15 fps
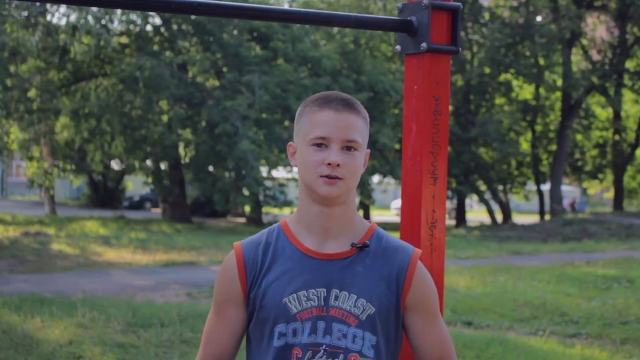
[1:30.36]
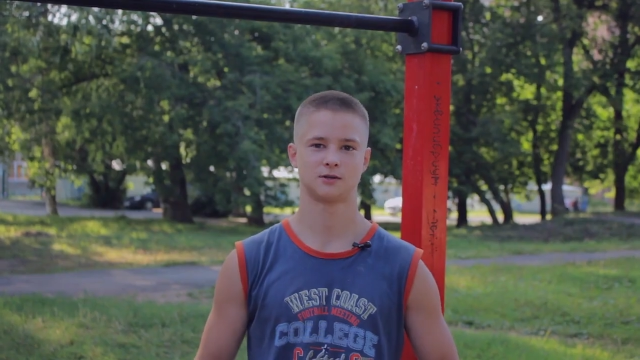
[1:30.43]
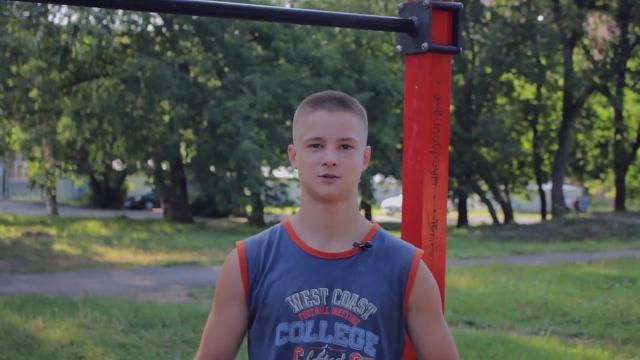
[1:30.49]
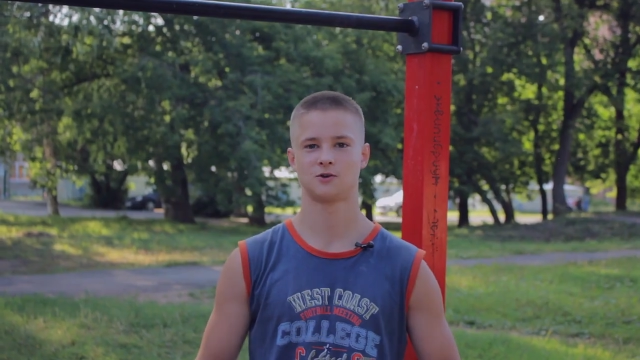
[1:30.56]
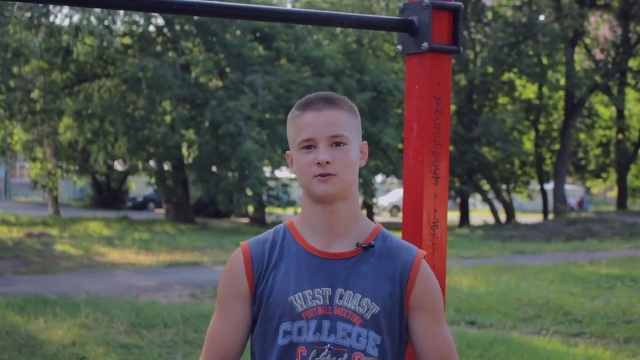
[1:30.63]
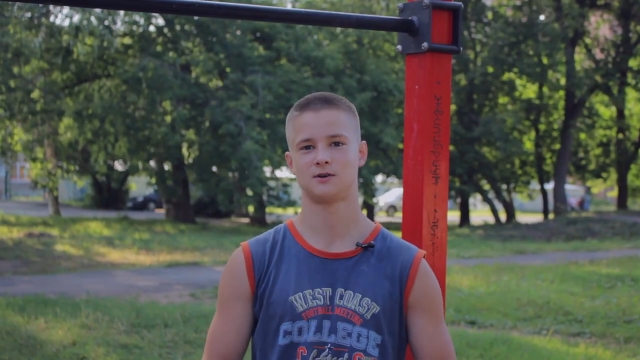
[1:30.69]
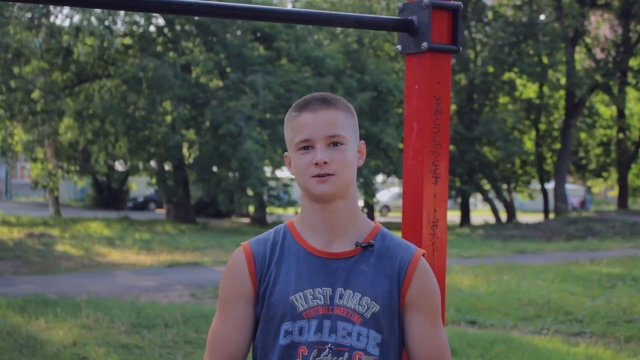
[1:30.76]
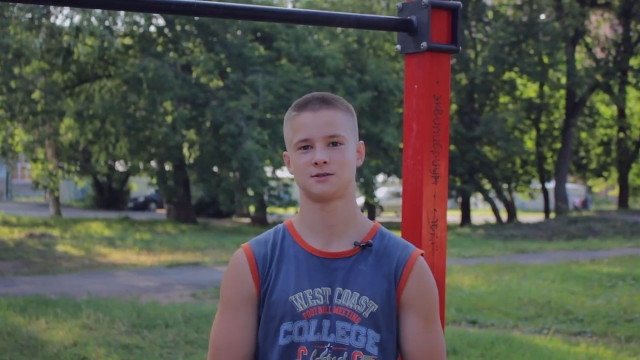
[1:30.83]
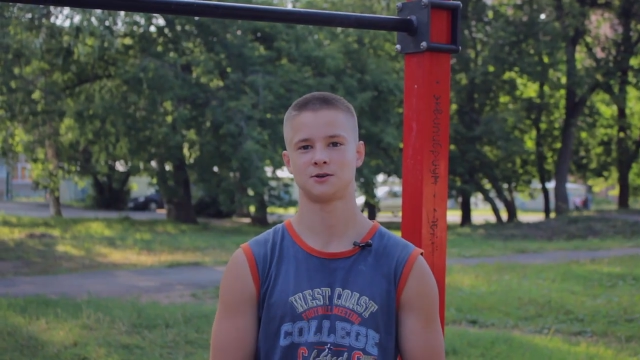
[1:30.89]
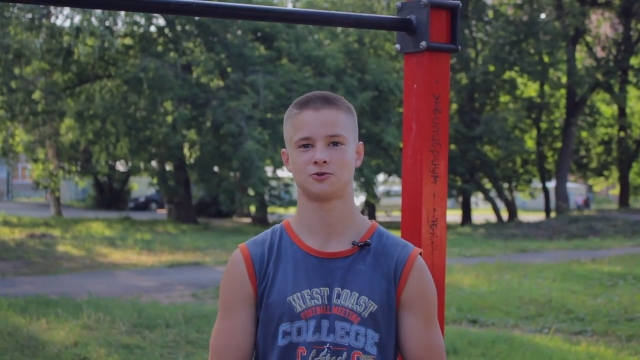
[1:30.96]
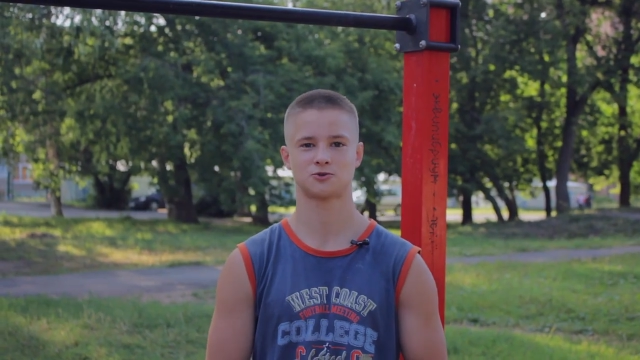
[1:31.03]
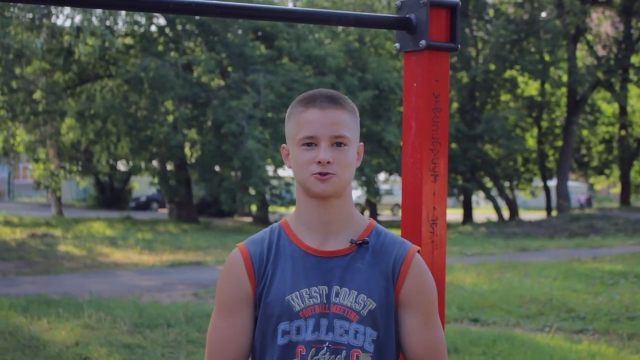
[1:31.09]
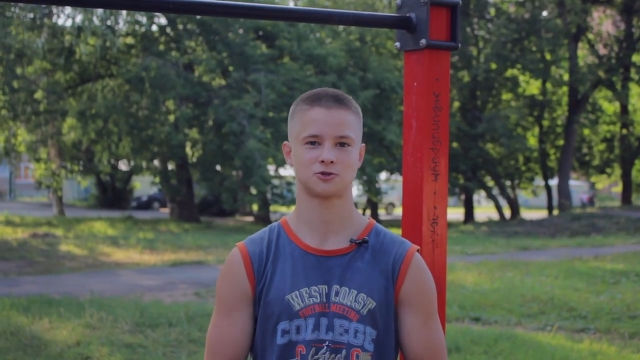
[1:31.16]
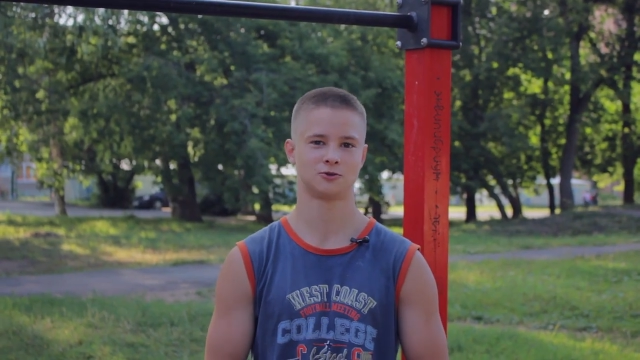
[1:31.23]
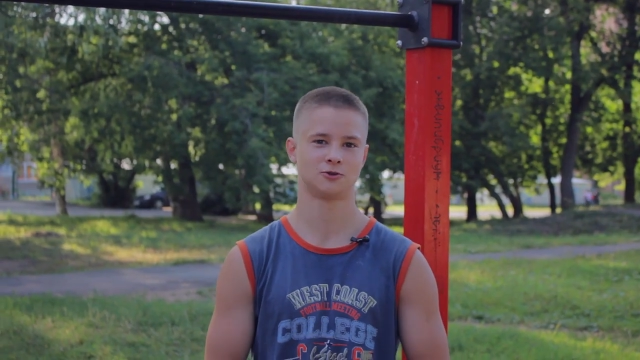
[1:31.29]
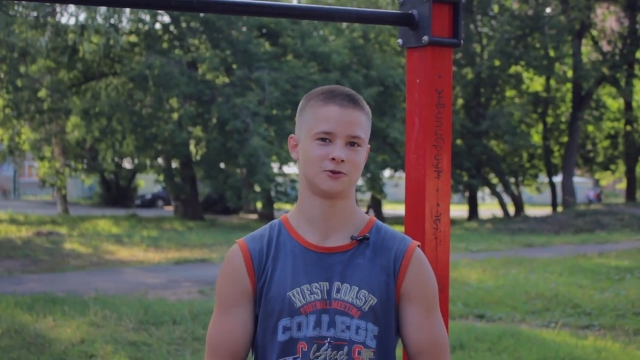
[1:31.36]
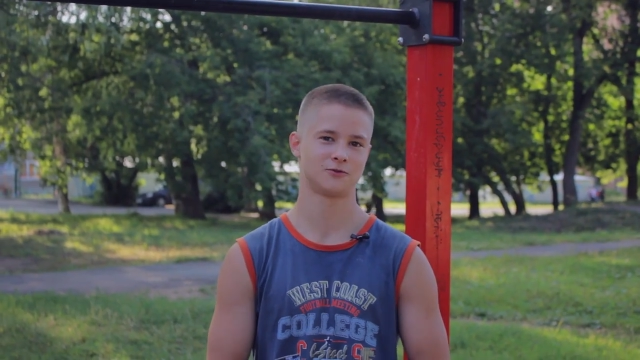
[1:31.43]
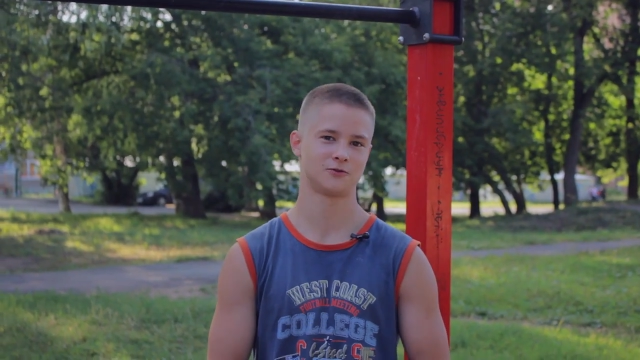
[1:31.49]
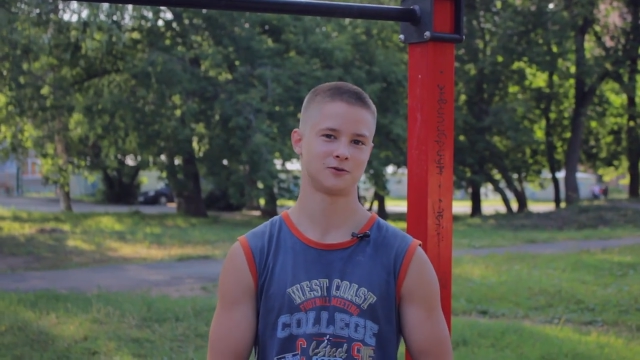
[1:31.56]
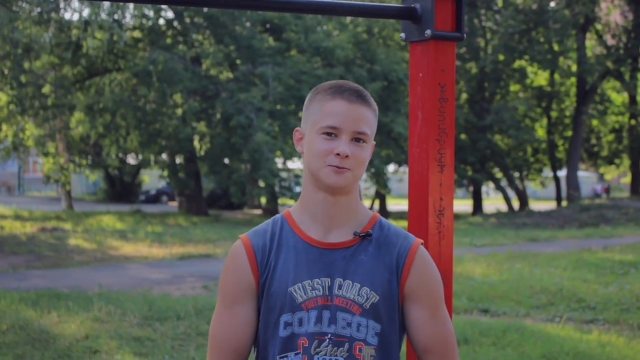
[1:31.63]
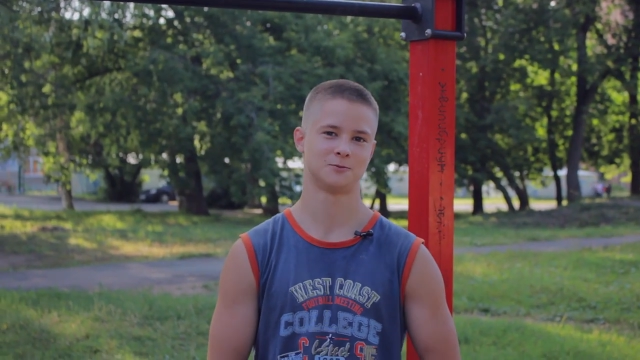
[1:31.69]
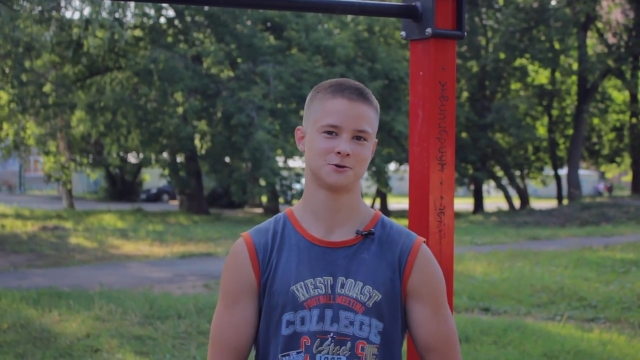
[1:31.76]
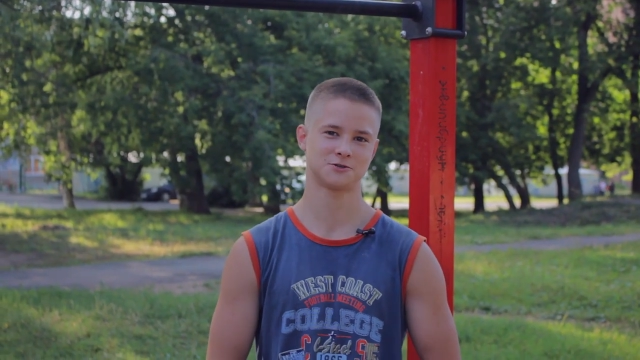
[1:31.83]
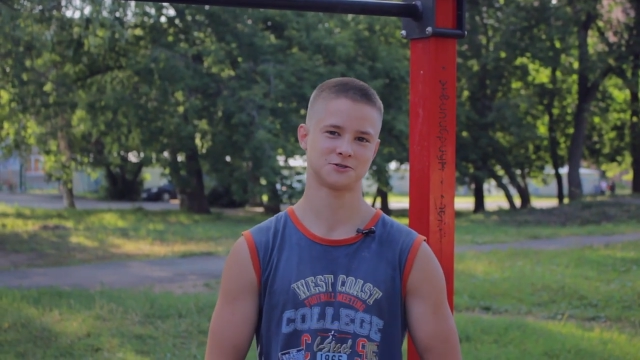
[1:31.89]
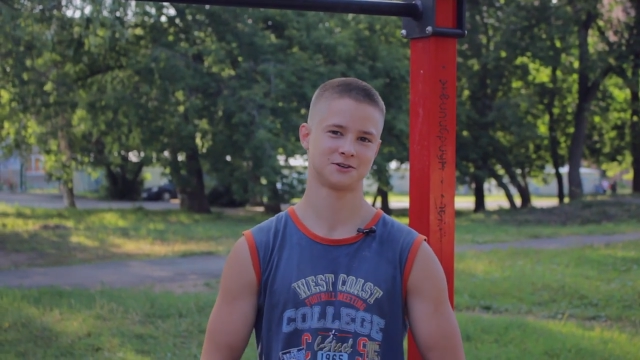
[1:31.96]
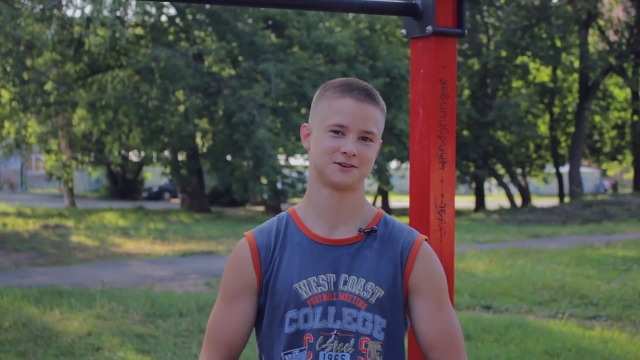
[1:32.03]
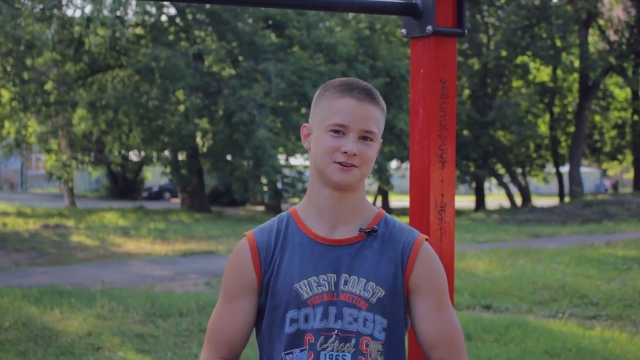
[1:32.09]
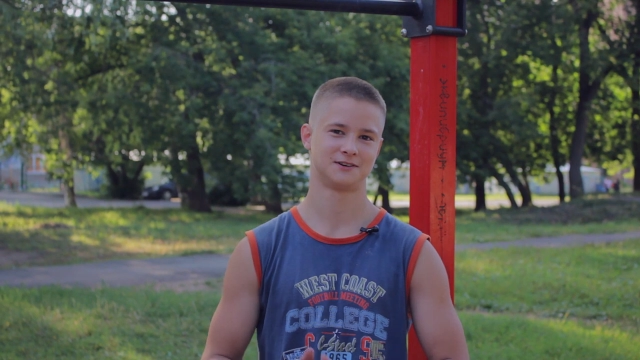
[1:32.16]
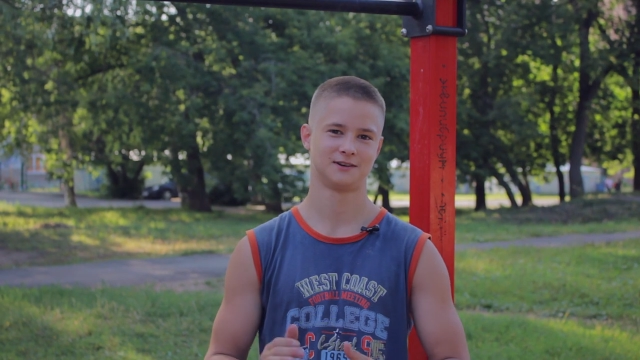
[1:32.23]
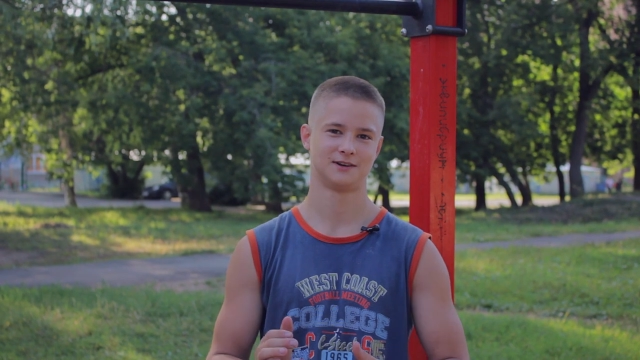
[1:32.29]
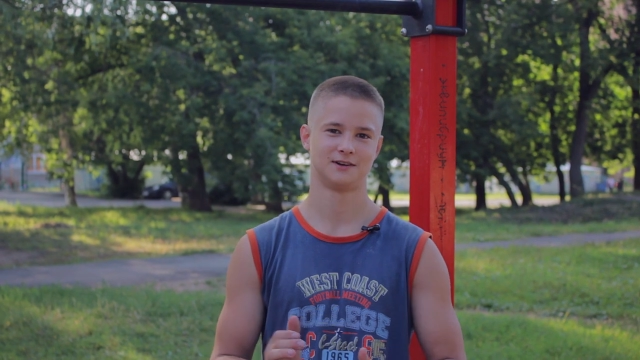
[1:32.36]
Если у вас нету штанов, можете